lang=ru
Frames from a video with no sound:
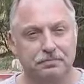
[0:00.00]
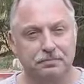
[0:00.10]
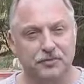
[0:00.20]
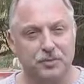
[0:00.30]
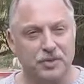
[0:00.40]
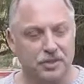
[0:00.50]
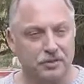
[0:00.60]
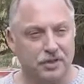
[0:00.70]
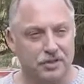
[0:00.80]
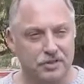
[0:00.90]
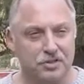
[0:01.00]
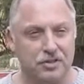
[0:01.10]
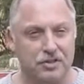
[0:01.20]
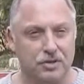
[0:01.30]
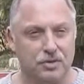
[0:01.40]
спортивных
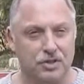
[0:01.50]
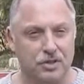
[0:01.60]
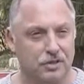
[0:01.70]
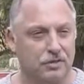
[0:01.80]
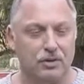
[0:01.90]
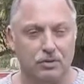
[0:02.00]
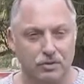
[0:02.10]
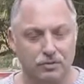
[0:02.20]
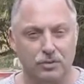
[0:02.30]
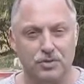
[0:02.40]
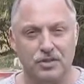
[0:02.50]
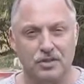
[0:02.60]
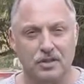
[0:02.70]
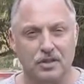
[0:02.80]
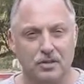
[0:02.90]
различных сооружений, дворовых в том
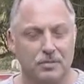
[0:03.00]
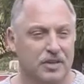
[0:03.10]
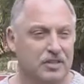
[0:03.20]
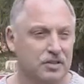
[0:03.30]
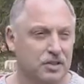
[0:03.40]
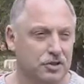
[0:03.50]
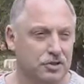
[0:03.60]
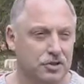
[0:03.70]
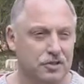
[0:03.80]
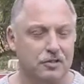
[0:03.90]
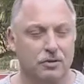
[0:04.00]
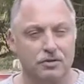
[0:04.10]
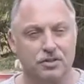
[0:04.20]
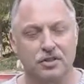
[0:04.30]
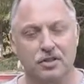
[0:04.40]
числе, простейших,
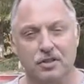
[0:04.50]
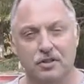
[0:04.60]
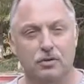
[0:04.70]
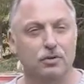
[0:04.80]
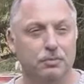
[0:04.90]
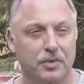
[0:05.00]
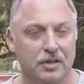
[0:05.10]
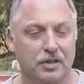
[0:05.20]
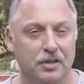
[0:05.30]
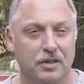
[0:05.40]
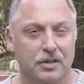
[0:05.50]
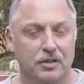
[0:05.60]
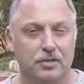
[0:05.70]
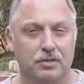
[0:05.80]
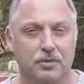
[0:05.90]
сложных, любых,
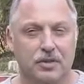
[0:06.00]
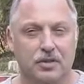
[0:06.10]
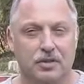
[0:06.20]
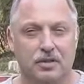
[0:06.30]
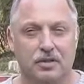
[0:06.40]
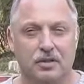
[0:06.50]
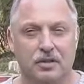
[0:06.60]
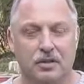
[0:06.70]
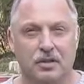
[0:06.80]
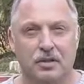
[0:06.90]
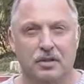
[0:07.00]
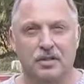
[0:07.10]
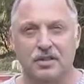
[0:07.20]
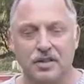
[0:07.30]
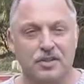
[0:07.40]
чтобы э,
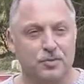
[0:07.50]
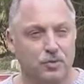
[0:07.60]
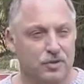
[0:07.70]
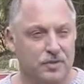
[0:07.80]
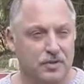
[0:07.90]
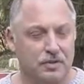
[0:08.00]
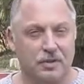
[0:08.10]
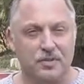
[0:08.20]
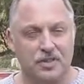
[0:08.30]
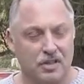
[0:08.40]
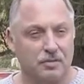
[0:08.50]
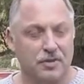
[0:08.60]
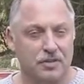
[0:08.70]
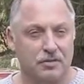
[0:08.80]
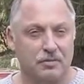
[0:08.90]
занятие спортом стало
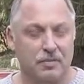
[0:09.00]
массовым.